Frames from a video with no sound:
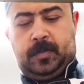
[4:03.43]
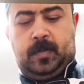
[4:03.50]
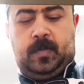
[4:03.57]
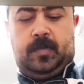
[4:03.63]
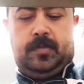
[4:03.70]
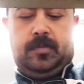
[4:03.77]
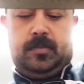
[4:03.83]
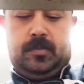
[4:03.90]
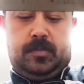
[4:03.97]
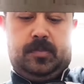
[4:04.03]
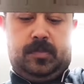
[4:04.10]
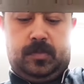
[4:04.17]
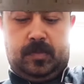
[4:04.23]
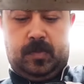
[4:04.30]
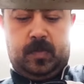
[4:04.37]
بحب
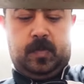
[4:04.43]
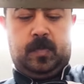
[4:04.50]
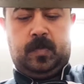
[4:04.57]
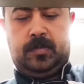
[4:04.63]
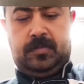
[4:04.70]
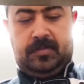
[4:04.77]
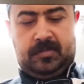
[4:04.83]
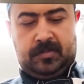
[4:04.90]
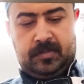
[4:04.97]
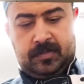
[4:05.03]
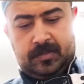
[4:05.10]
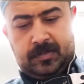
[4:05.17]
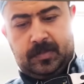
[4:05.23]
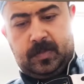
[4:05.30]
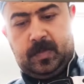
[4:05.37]
يعني انا بح... يعني انا
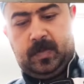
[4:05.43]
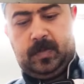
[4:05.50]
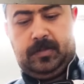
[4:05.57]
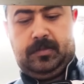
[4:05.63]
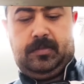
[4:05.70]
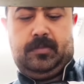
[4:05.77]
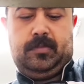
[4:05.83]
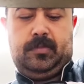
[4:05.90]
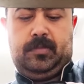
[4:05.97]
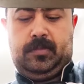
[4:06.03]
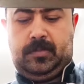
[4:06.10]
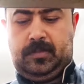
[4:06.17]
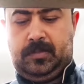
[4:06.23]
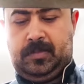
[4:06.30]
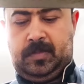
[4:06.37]
يعني بعمل الحاجه
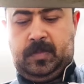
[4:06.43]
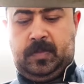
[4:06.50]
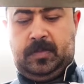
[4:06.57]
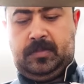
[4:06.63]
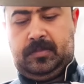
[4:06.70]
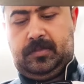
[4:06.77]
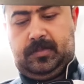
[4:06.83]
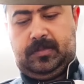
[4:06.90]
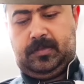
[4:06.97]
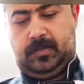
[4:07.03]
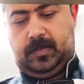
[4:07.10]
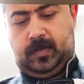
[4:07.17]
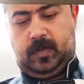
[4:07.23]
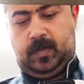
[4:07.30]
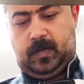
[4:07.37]
كده ايه على اساس ان هي
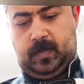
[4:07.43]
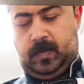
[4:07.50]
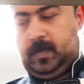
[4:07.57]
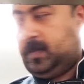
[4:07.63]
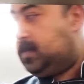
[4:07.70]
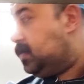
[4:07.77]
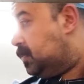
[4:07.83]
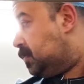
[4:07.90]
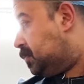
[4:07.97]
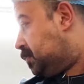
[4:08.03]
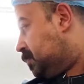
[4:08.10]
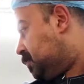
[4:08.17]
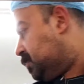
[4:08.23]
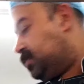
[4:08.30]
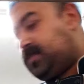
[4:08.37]
بالتناس
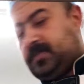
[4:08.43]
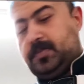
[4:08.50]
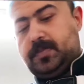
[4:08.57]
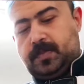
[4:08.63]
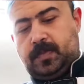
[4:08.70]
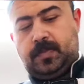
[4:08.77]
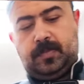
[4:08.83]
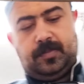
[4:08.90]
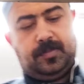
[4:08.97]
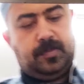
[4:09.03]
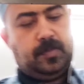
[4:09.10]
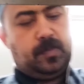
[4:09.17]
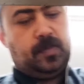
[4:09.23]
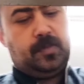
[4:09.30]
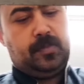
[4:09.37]
حاجه كده ما ينفعش
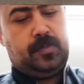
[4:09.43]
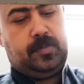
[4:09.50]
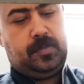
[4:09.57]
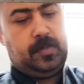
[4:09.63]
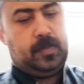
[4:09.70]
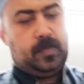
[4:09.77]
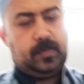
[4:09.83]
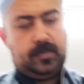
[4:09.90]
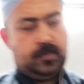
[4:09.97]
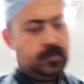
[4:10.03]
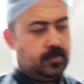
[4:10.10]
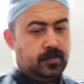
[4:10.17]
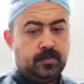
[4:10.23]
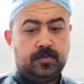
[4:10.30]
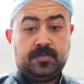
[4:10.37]
تتهان وزي ما
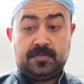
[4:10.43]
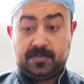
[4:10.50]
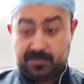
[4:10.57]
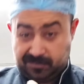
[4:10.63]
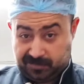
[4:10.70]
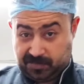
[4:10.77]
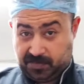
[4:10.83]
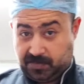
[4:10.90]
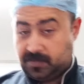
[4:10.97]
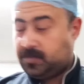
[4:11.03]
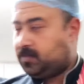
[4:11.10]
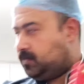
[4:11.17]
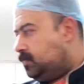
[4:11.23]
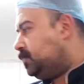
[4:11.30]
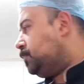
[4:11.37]
انتم شايفين مع ان
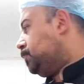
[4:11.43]
وشي ما